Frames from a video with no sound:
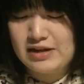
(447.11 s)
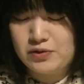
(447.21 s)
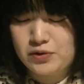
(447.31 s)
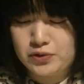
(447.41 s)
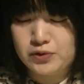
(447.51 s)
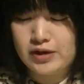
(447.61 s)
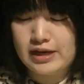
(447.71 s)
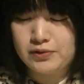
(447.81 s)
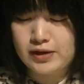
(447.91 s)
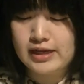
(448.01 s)
予告
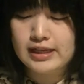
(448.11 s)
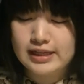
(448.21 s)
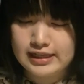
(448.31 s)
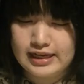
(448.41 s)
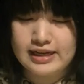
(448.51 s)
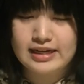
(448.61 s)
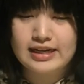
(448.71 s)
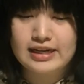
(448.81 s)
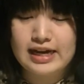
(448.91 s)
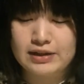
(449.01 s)
編ご覧いただいて
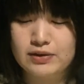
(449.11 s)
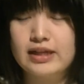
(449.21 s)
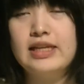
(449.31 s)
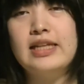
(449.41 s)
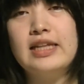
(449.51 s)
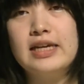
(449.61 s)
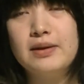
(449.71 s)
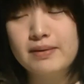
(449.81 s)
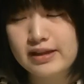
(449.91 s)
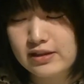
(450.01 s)
買っていただけ
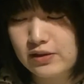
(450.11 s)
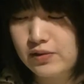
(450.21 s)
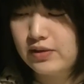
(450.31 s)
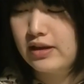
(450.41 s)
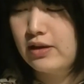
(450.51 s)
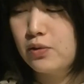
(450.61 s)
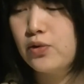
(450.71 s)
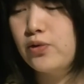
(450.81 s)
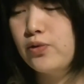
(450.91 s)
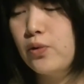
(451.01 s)
ればなというふうにご
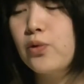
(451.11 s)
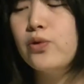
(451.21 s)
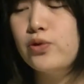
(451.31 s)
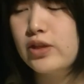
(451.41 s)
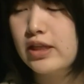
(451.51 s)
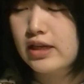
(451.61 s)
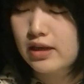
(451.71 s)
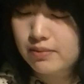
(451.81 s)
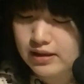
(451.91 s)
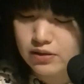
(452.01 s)
購入いただけ
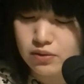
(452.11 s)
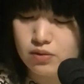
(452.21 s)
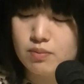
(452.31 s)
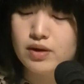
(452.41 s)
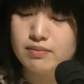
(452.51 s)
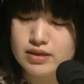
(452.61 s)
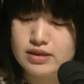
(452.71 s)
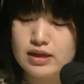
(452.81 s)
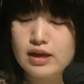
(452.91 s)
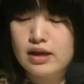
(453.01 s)
ればなと思いま
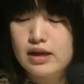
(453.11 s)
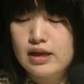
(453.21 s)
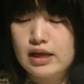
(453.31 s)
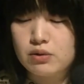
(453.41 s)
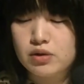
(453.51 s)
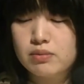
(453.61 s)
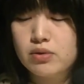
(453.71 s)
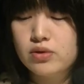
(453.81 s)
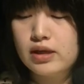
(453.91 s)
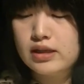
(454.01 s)
す。ご希
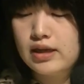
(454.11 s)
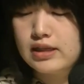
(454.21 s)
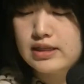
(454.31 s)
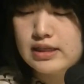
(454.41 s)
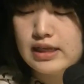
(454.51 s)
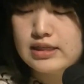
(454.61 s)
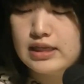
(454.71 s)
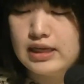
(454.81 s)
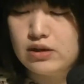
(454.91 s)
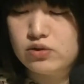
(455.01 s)
望の方はですね、
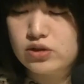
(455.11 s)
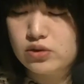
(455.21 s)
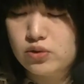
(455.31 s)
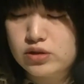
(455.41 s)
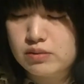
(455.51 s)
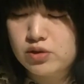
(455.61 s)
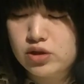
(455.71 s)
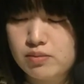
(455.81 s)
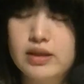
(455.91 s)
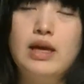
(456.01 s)
ぜひうちの事務
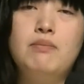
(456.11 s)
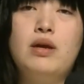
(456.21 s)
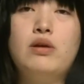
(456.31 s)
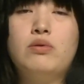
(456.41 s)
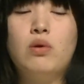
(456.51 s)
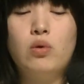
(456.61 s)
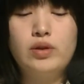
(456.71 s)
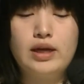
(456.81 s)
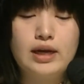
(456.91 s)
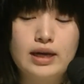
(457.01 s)
所までメールをお
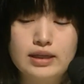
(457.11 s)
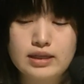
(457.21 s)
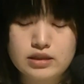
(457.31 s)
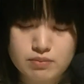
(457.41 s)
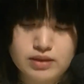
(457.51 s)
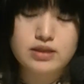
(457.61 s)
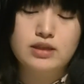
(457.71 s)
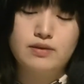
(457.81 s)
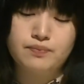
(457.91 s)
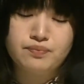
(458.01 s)
願いいたしま
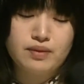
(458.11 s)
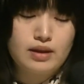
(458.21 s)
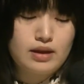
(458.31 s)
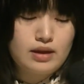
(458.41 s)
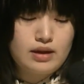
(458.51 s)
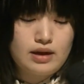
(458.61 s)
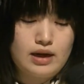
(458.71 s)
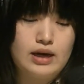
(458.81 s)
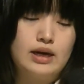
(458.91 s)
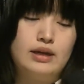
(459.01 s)
す。
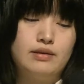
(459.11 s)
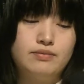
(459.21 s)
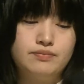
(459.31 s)
はい。